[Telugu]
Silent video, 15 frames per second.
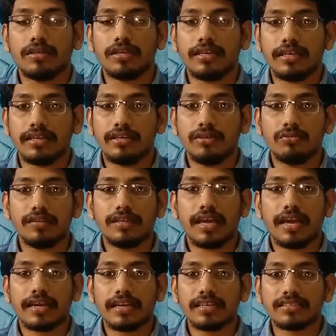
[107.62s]
యూత్కి
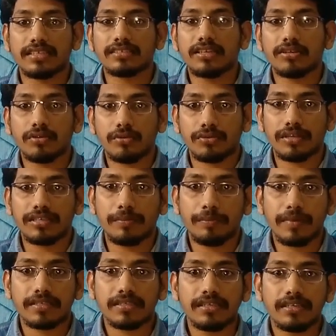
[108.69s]
యూత్ని ఎంకరేజ్ చేసినట్టు
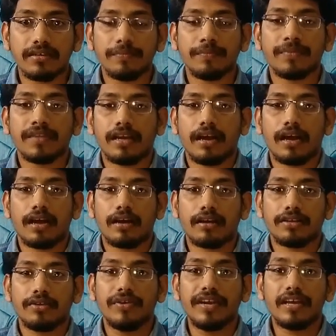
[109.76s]
ఉందని చెప్పేసి
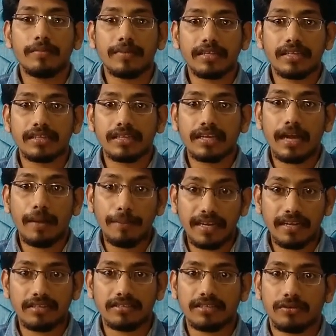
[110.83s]
యూడిఏ మీద అయితే
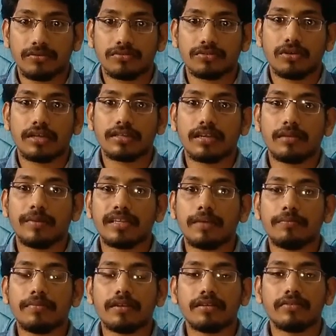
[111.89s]
కంప్లైంట్ ఇచ్చారు సో అతని
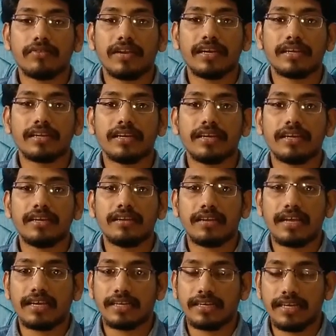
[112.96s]
మీద వెంటనే
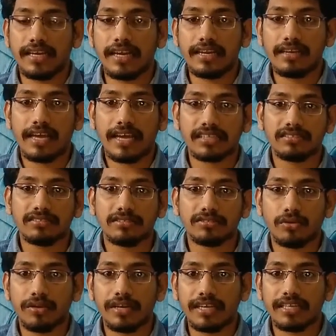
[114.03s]
లీగల్ యాక్షన్
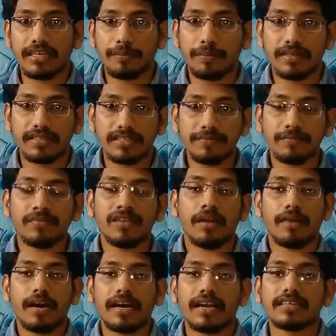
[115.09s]
తీసుకోండి అని చెప్పేసి
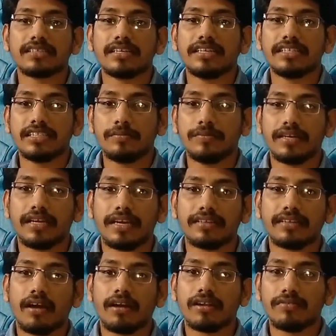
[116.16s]
మహారాష్ట్ర డీజీపీకి
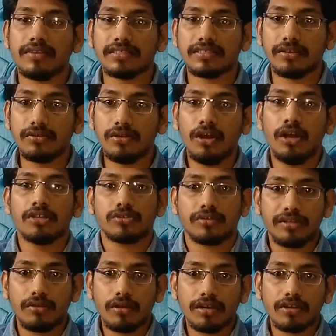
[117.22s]
అయితే ఆర్డర్ వేశారు
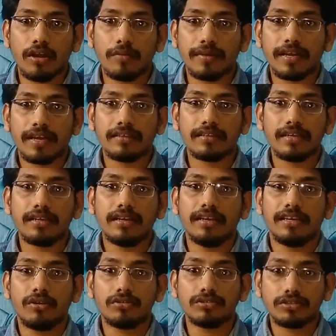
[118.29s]
సో ఇదొక టాపిక్ అయితే
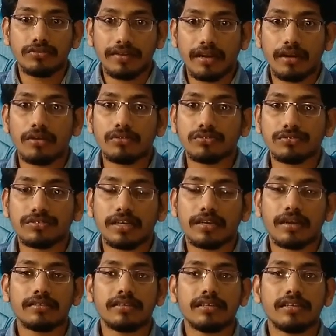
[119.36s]
ఈరోజు ట్విట్టర్లో
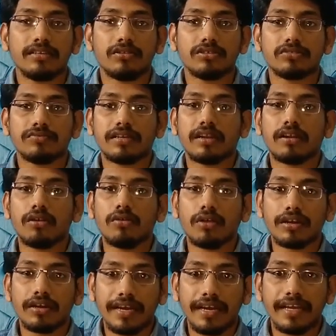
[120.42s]
చూసినట్లయితే ఈరోజు ట్విట్టర్లో
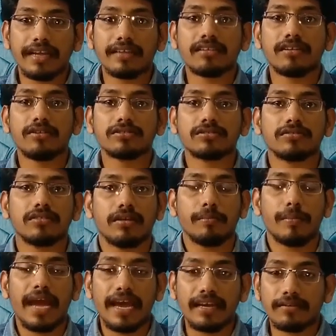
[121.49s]
ఒక ట్రెండింగ్ అయితే నడుస్తుంది